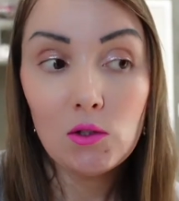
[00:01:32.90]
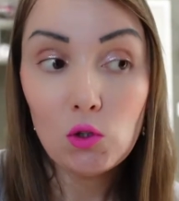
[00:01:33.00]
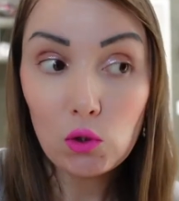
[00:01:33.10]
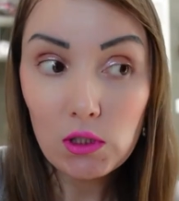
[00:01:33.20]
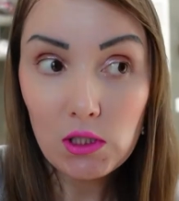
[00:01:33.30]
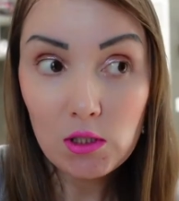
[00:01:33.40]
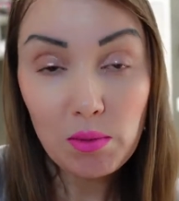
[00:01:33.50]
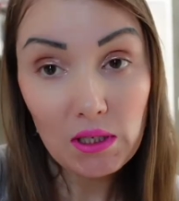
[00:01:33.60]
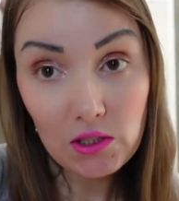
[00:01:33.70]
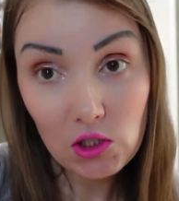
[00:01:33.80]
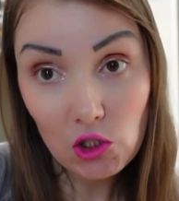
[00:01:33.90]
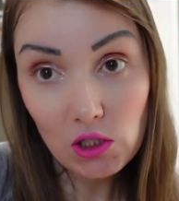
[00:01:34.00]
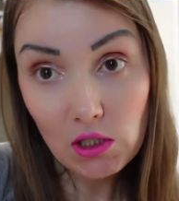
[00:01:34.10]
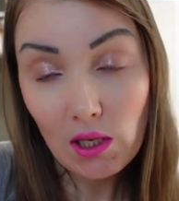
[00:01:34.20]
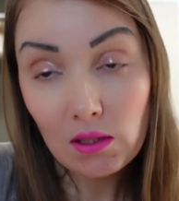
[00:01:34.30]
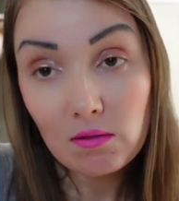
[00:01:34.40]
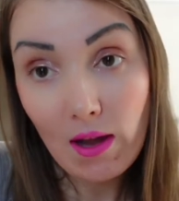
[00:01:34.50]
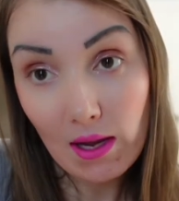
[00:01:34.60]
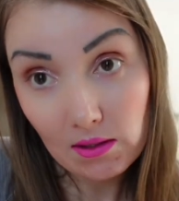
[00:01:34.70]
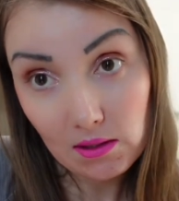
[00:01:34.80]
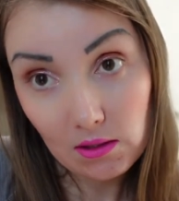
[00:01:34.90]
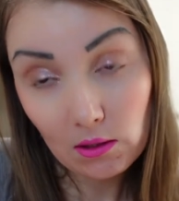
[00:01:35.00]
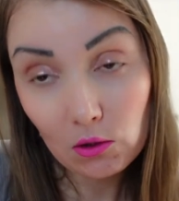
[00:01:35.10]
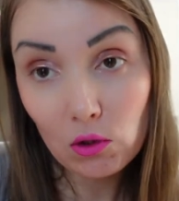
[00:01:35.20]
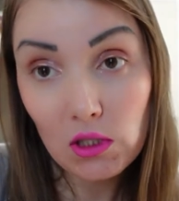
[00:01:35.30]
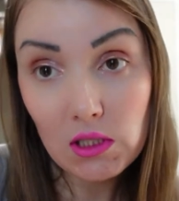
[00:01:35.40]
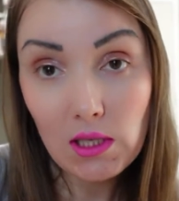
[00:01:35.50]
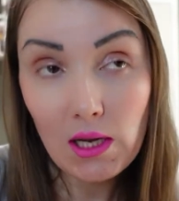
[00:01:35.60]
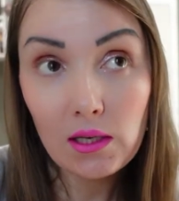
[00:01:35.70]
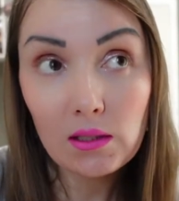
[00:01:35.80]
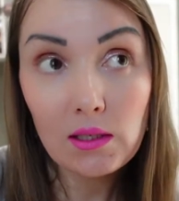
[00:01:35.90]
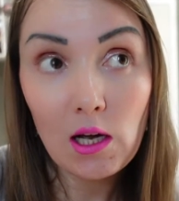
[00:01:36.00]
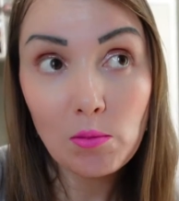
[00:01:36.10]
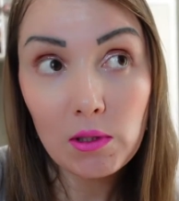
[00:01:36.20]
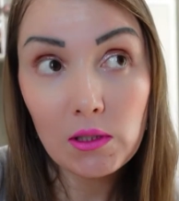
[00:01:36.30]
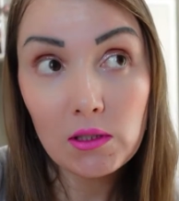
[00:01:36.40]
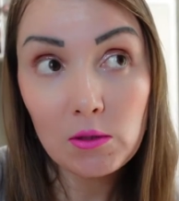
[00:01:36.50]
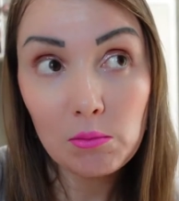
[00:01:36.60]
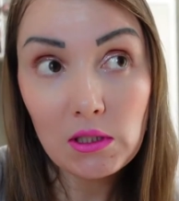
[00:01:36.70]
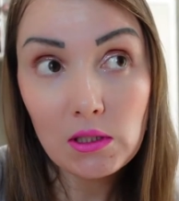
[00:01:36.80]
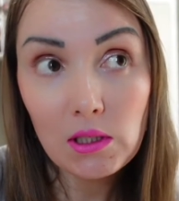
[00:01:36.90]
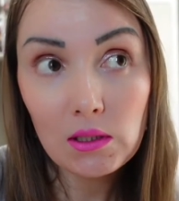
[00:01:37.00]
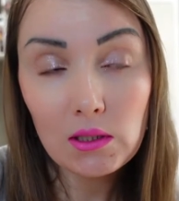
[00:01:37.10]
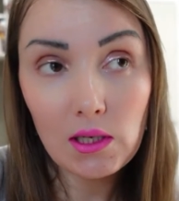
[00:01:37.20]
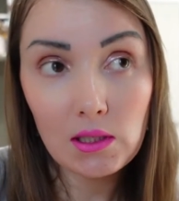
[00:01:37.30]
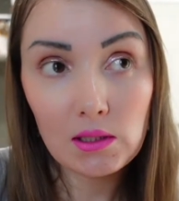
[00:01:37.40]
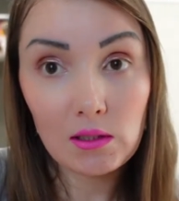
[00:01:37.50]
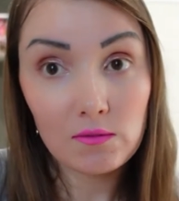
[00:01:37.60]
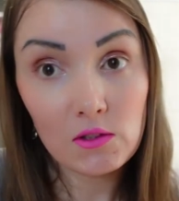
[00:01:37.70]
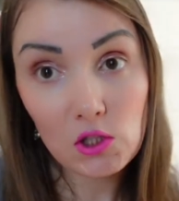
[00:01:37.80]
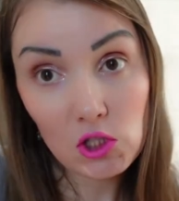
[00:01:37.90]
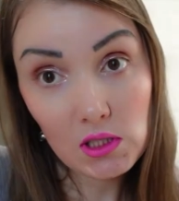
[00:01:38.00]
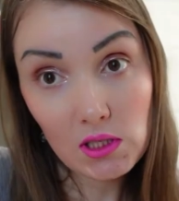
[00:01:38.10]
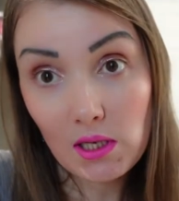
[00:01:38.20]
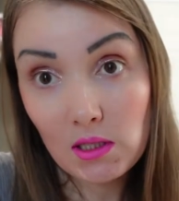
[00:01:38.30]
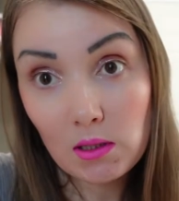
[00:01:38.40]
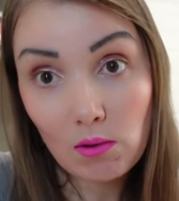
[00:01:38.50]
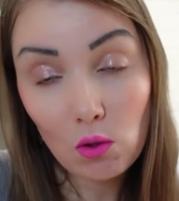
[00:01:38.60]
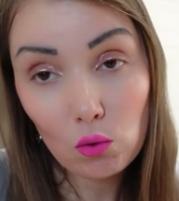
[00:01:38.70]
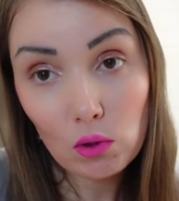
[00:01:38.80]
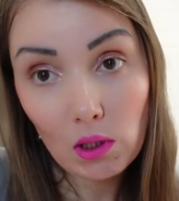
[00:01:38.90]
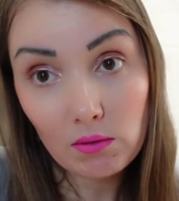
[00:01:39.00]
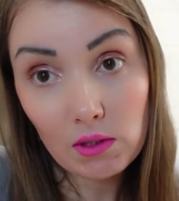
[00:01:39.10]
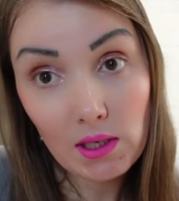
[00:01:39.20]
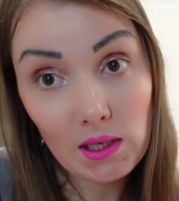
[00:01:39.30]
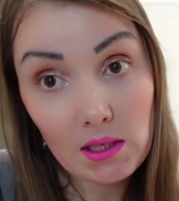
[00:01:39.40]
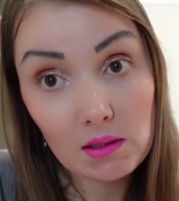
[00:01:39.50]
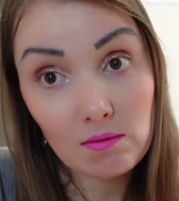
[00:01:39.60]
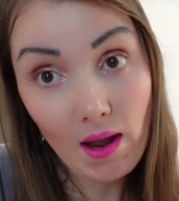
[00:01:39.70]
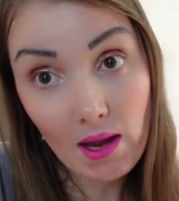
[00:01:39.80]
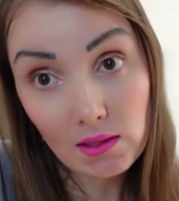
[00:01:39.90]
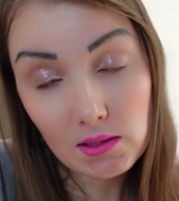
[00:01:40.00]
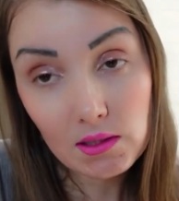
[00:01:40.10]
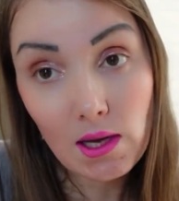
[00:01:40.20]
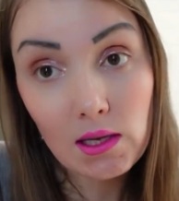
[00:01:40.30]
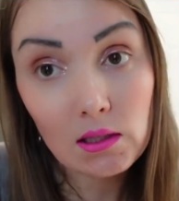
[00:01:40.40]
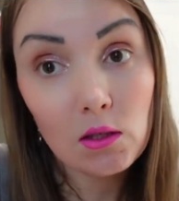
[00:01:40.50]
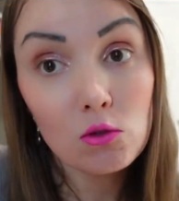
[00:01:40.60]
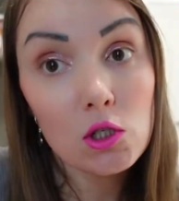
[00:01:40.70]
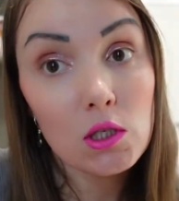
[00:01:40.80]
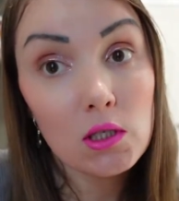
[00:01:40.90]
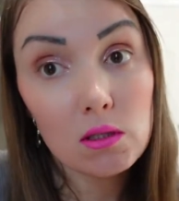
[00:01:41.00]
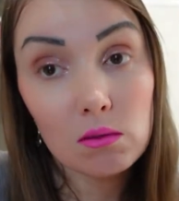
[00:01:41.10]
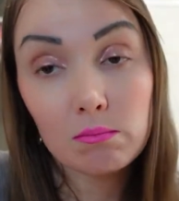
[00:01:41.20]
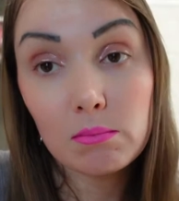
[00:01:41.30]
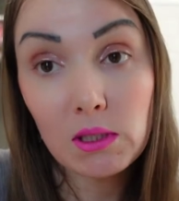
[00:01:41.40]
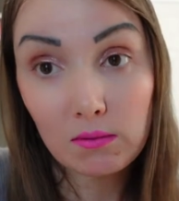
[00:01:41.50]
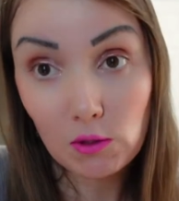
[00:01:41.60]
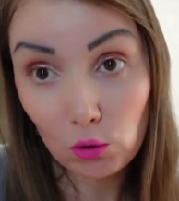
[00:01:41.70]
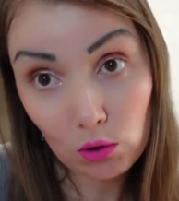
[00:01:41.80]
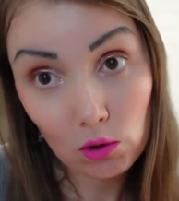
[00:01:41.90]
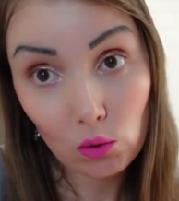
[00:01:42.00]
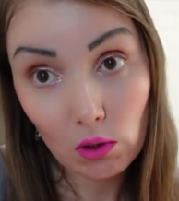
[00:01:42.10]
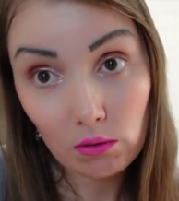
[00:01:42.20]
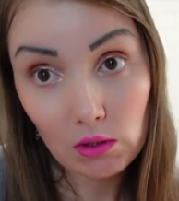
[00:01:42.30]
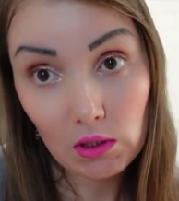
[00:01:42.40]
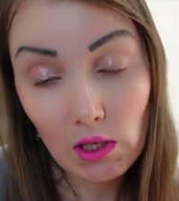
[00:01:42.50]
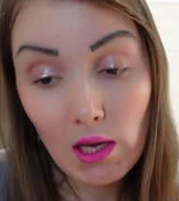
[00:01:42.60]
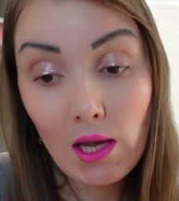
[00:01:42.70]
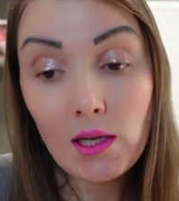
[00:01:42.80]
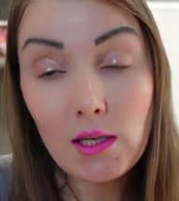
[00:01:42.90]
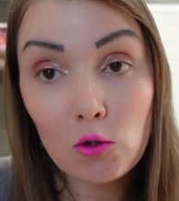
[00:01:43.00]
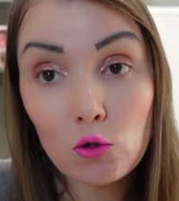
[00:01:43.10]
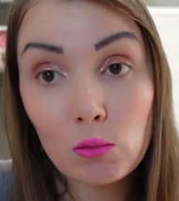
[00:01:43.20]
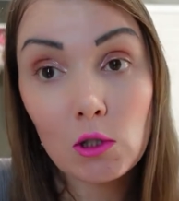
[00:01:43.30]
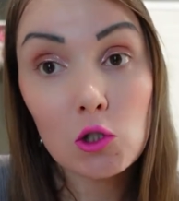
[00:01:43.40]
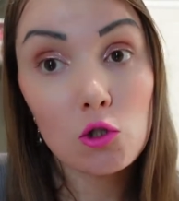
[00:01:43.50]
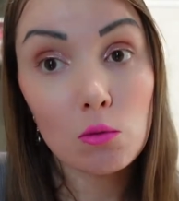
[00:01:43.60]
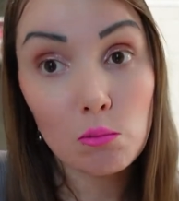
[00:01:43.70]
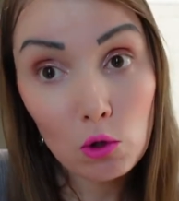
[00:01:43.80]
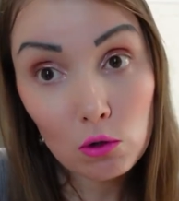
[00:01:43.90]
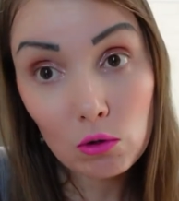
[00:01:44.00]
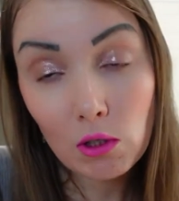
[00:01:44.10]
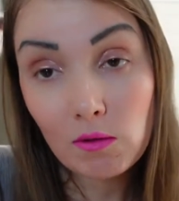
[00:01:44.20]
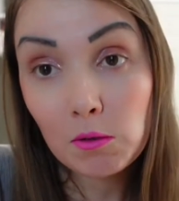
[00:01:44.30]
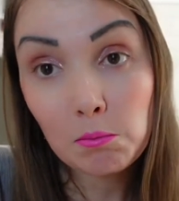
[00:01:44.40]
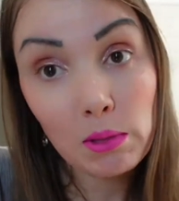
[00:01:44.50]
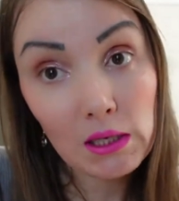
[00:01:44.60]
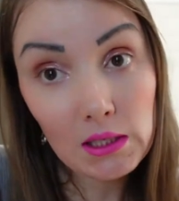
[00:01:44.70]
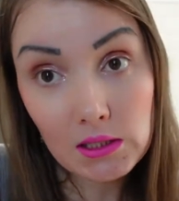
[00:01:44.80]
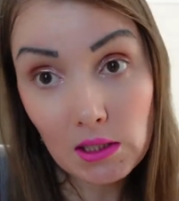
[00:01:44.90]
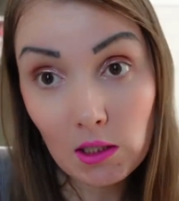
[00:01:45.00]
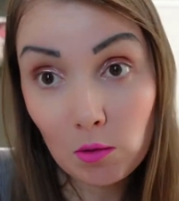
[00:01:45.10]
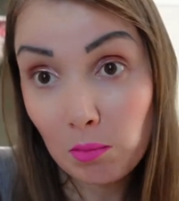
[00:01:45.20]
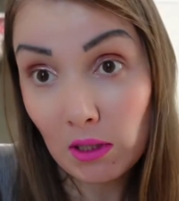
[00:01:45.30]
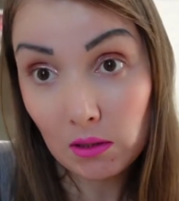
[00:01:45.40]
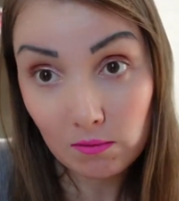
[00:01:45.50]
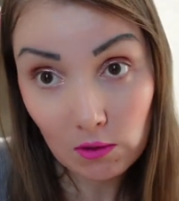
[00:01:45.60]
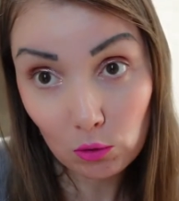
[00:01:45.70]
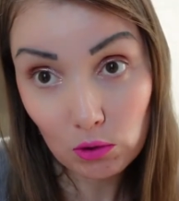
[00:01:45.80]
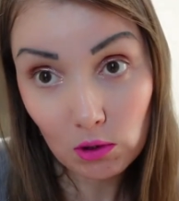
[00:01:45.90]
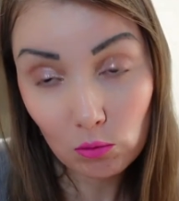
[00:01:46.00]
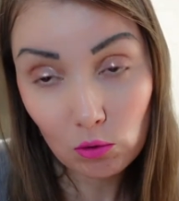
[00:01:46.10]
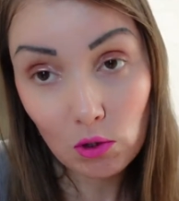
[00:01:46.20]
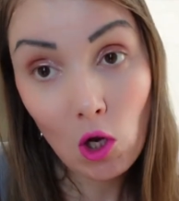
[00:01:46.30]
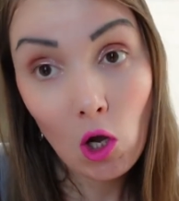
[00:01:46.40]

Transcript: то есть практически advanced. Кто не знает, upper intermediate – это выше среднего уровень, и advanced – это уже продвинутый уровень. Я думала, что мой уровень близок к продвинутому.